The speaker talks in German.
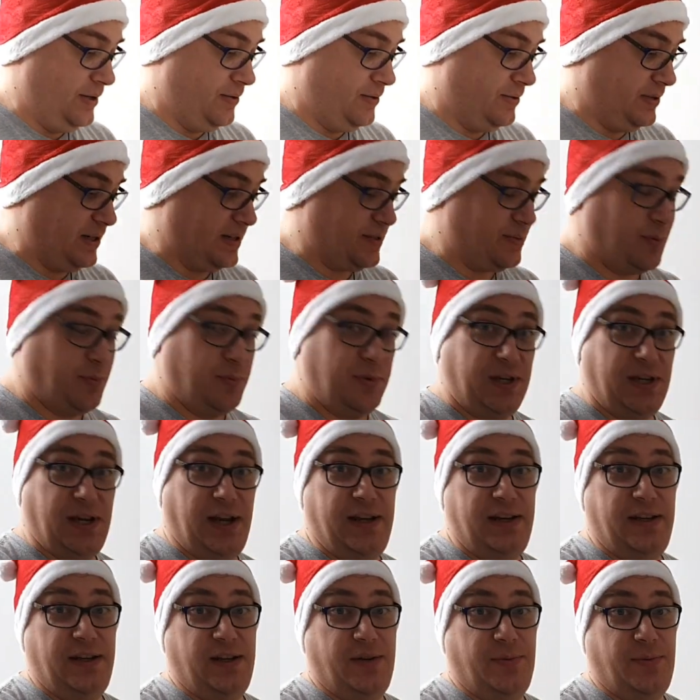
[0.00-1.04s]
und dass man mich
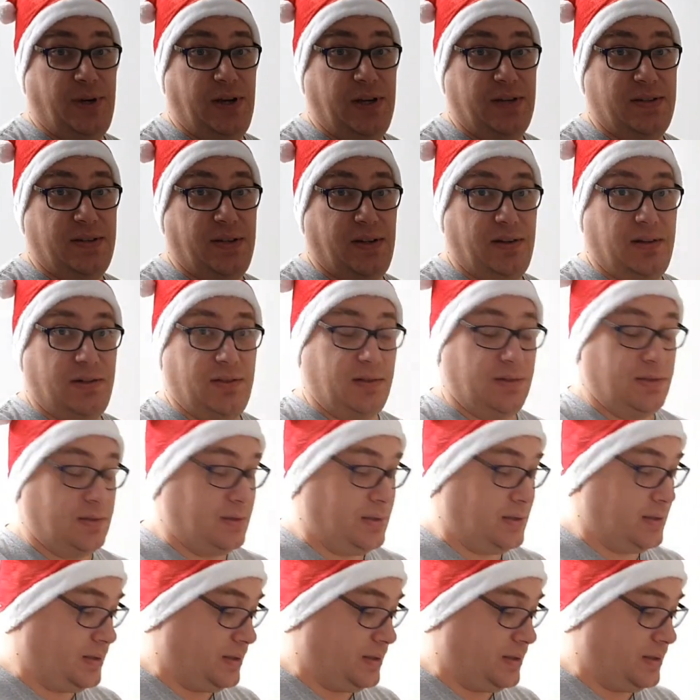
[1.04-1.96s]
einigermaßen dann